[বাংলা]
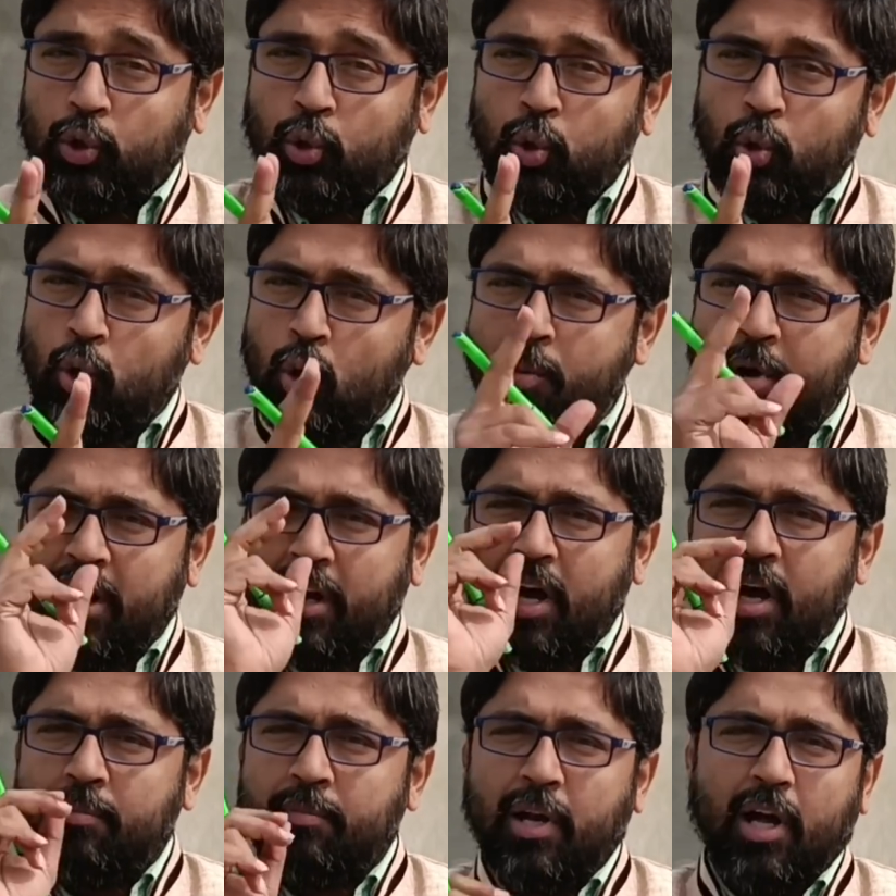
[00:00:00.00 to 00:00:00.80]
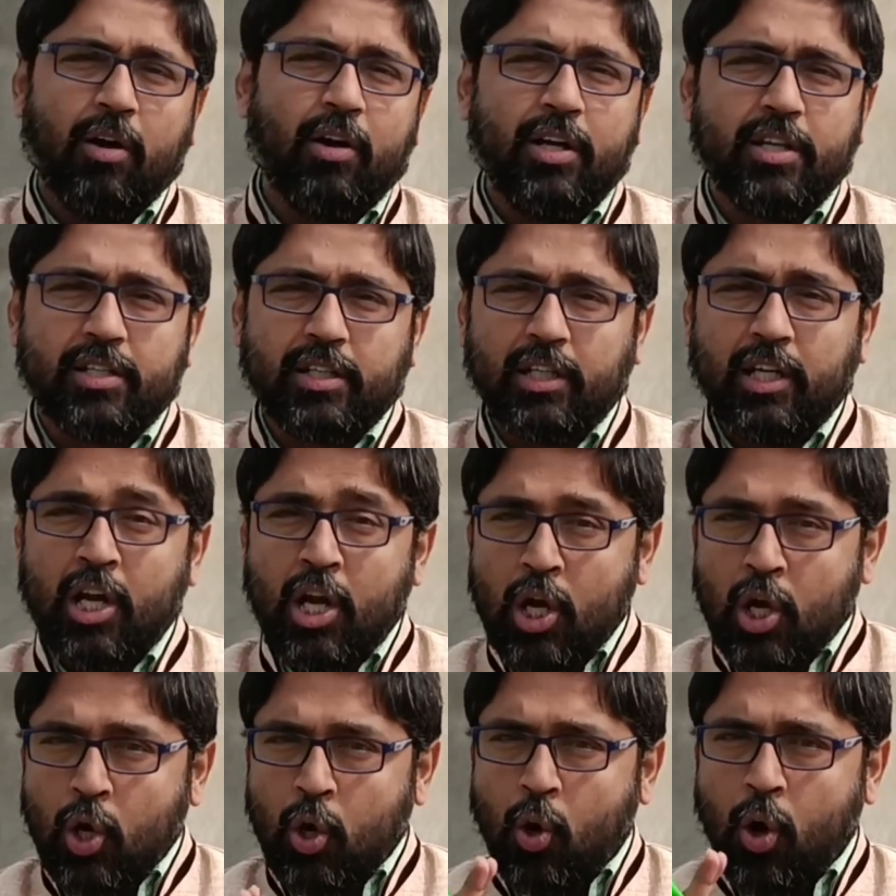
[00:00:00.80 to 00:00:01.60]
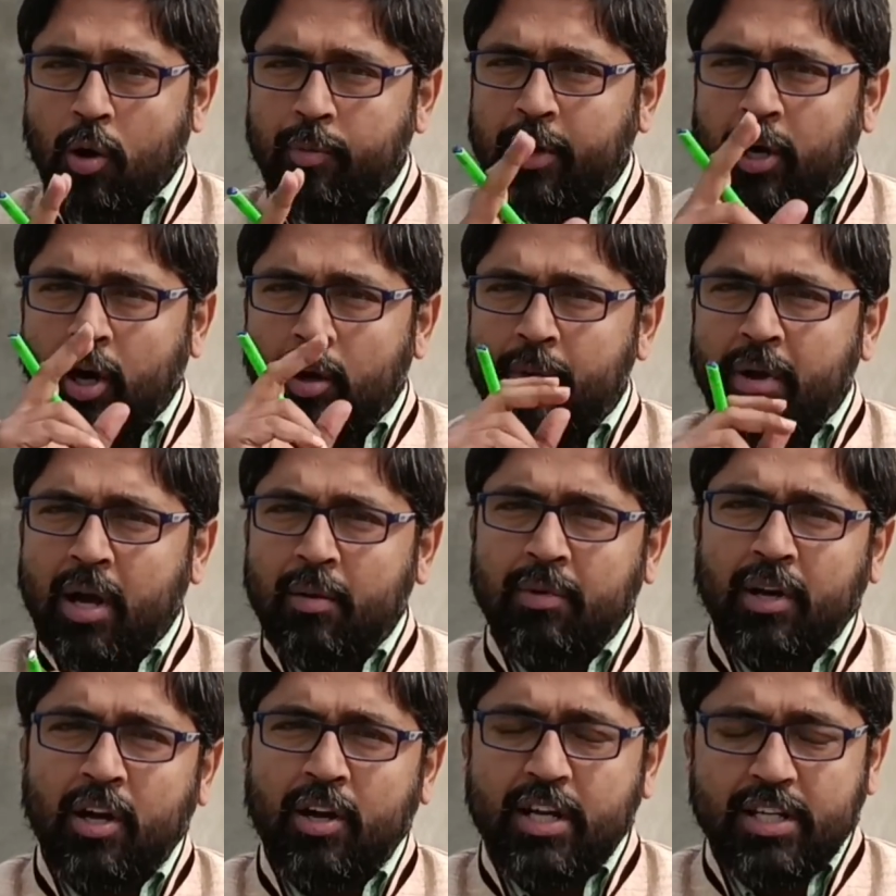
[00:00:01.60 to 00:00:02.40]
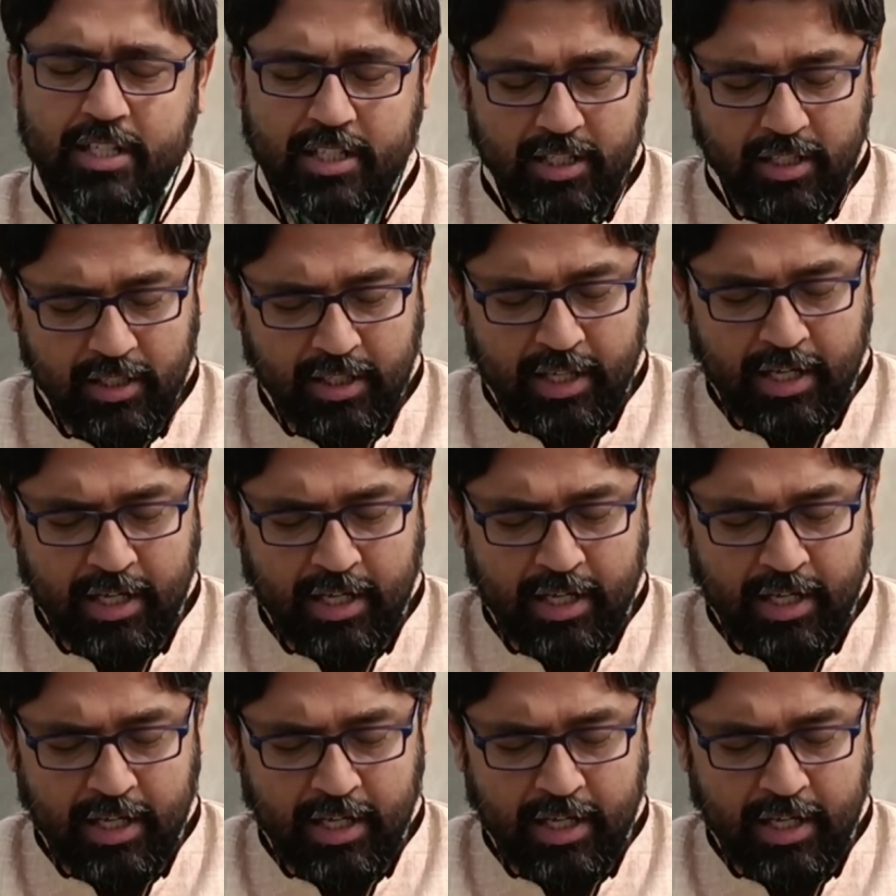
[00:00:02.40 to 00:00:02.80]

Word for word: দু দুবার হামলা হয়েছে কবে কবে হামলা হয়েছে